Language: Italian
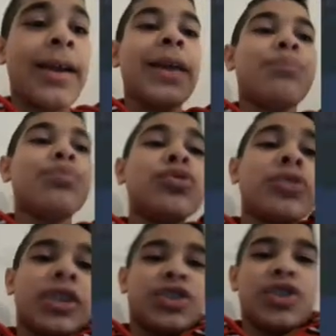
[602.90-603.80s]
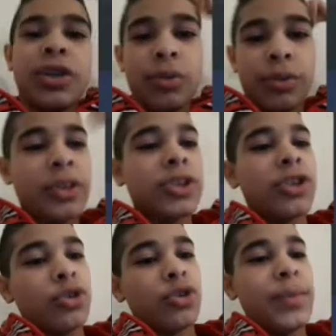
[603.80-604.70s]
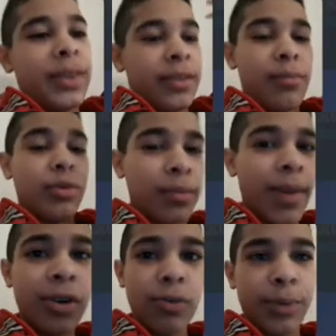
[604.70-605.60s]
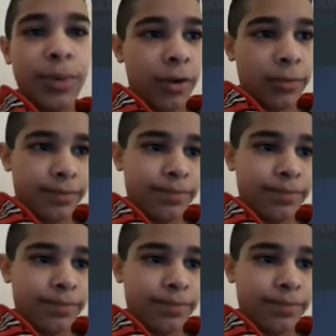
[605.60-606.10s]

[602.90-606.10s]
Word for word: E pugno d'acciaio. Scrivete sotto i commenti se è molto bello oppure no.